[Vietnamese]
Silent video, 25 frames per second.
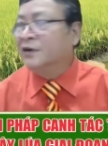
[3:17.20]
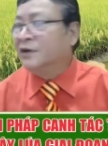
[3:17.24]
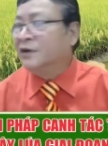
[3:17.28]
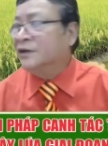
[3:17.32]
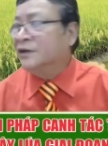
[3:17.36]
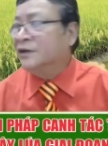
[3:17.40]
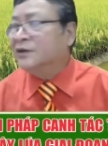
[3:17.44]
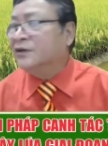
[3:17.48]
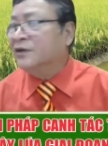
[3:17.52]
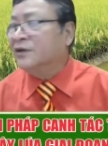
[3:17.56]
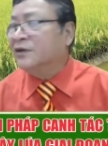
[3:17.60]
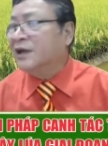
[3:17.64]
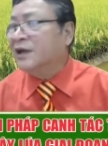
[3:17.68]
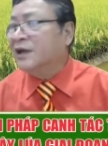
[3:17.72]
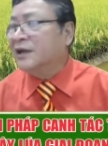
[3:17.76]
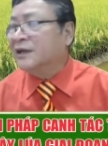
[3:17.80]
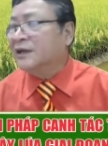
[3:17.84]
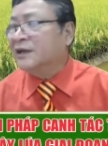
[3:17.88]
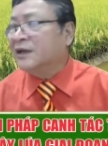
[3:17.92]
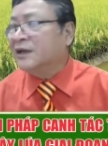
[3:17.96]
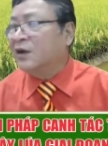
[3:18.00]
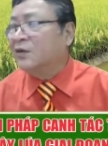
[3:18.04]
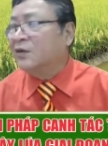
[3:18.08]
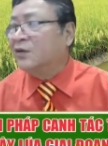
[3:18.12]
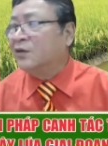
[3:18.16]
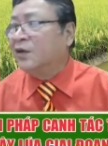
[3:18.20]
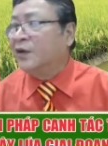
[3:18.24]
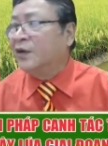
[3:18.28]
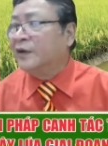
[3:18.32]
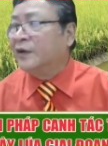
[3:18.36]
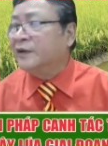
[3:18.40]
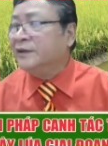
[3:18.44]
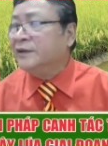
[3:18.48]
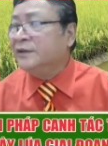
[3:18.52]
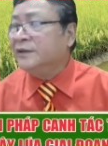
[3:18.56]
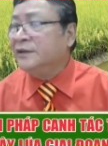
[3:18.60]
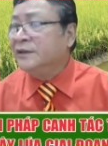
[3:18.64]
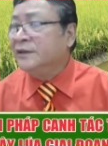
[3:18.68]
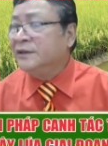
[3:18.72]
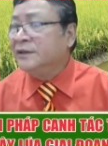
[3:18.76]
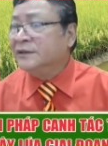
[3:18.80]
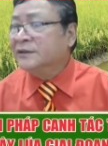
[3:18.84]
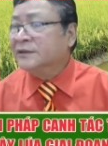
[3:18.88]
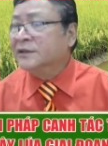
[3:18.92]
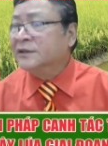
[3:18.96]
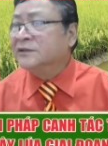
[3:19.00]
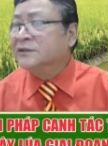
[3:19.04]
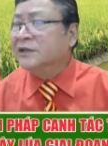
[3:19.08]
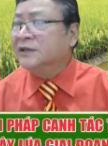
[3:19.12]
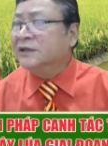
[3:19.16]
đó cái đó là cái câu hỏi
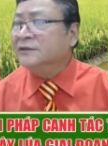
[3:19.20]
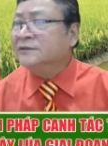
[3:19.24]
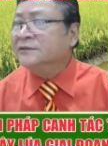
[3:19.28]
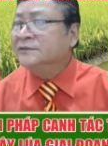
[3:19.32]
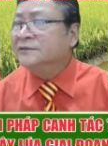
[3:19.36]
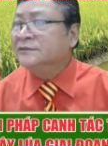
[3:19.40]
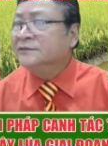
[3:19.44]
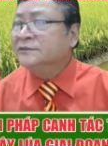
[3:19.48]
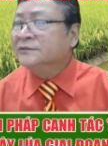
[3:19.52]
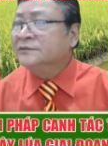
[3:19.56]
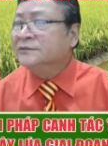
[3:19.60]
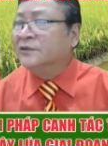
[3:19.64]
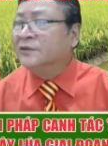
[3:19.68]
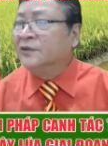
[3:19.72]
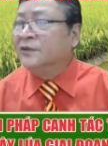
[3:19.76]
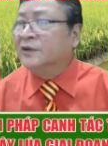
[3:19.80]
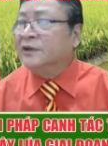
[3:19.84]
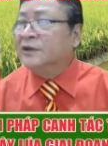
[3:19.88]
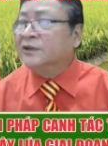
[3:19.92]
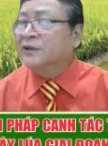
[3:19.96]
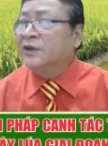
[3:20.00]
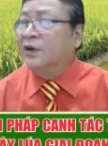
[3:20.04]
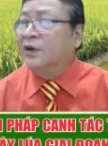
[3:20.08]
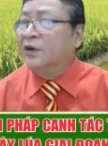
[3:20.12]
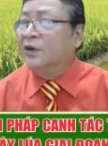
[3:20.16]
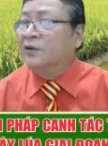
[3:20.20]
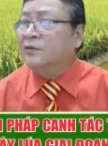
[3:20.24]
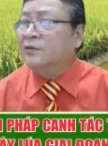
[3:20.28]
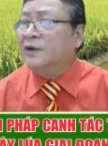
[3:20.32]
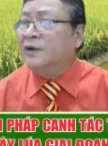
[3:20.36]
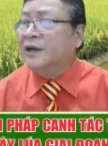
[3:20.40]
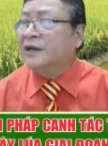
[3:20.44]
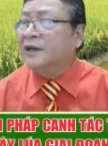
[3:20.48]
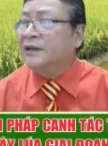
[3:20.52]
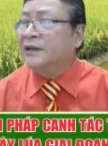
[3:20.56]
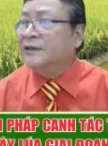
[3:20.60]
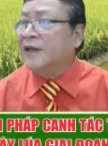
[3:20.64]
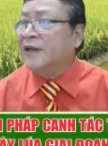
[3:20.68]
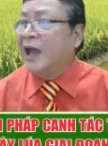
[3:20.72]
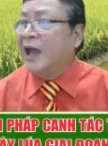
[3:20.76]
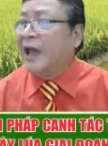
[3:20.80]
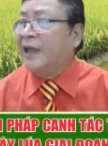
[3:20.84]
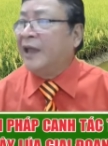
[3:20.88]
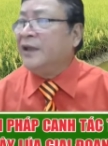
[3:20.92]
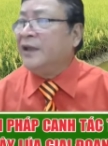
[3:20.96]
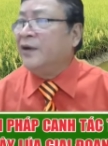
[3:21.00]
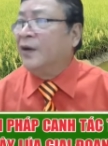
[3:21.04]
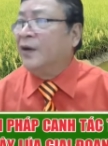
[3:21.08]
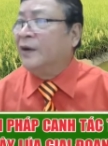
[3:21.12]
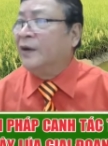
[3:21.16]
thứ nhất của cái chỗ à, anh
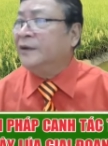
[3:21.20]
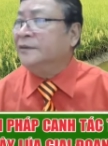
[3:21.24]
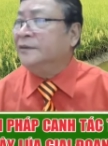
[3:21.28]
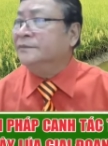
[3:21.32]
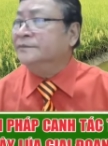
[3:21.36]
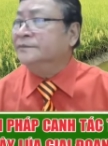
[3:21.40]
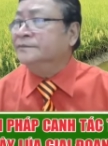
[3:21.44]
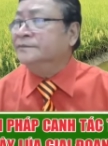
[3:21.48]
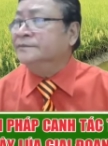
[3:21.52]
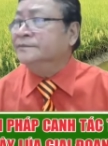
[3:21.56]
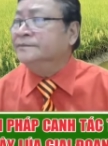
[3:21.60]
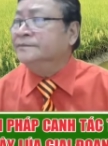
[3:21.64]
Hải hỏi